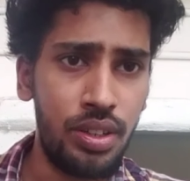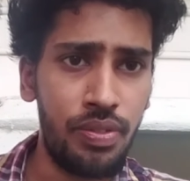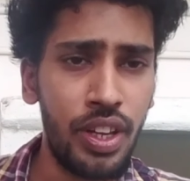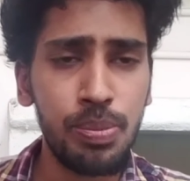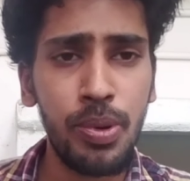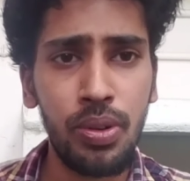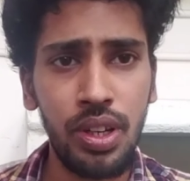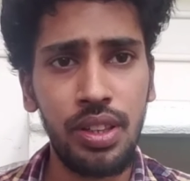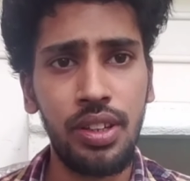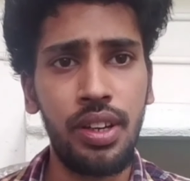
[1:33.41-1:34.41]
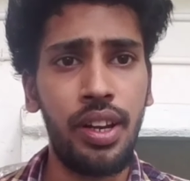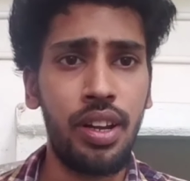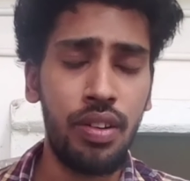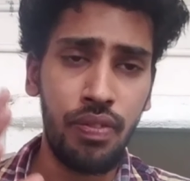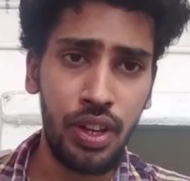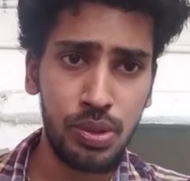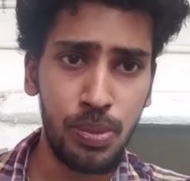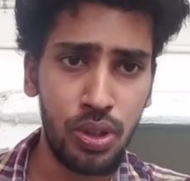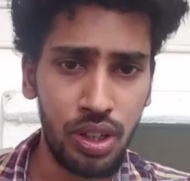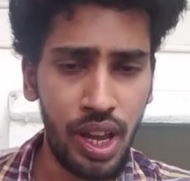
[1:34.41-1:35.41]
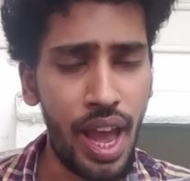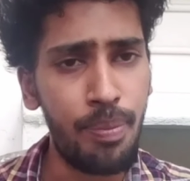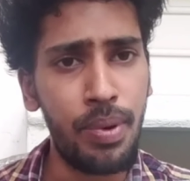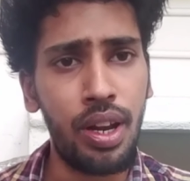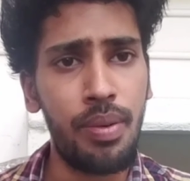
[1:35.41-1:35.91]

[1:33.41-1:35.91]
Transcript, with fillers: ஃபேஸ்புக்னு எடுத்துக்கிட்டிங்கன்னா ஃபேஸ்புக் ஆப்